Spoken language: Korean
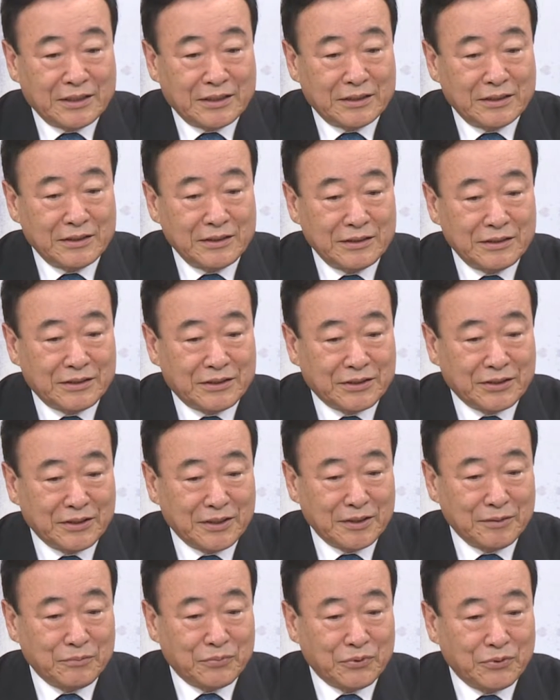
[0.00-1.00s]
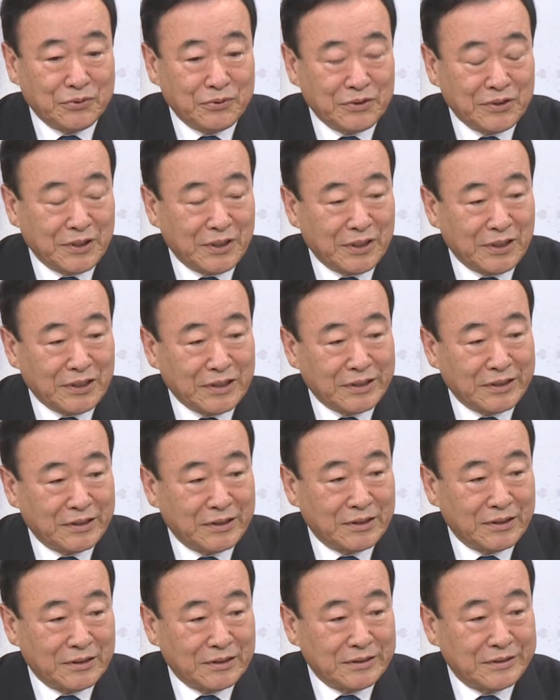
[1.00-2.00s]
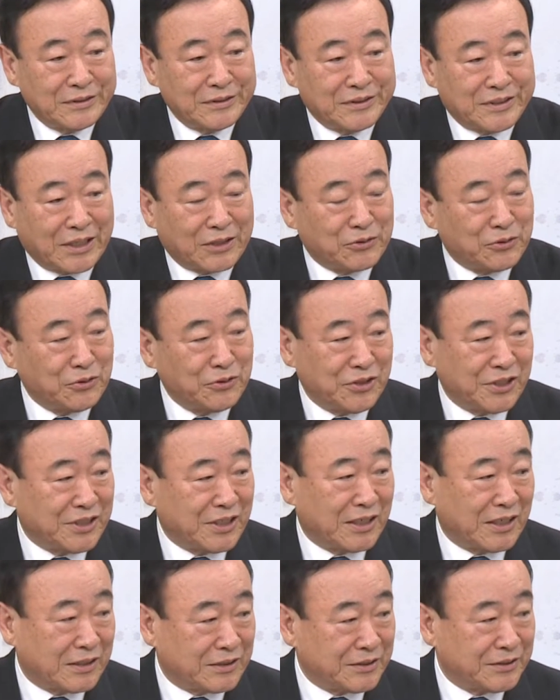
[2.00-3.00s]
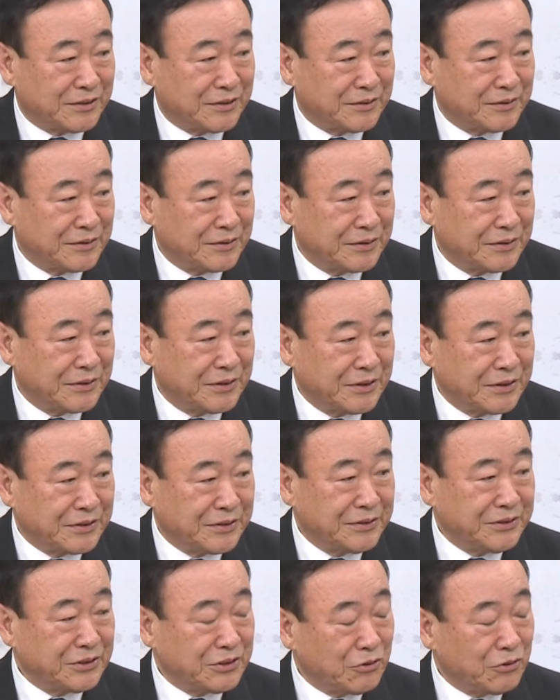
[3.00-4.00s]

인천에 뭔가 작동이 되지 않아서 그